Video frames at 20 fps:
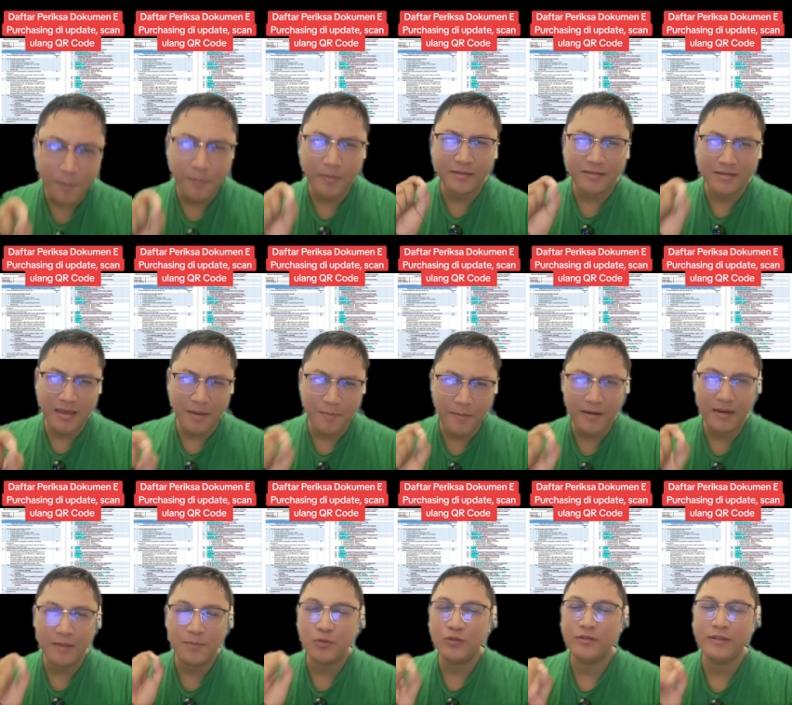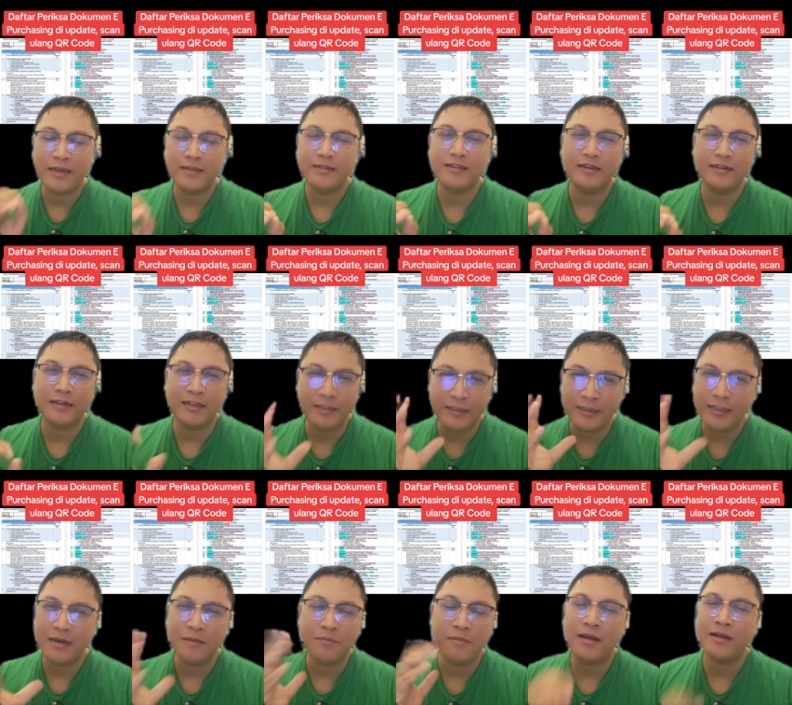persiapan e purchasing dan
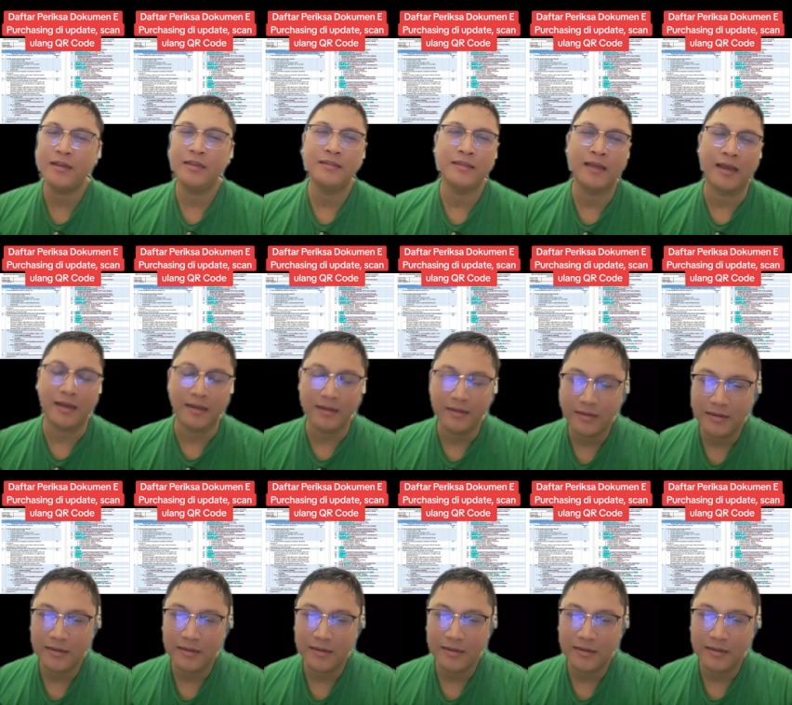titik lemah kita.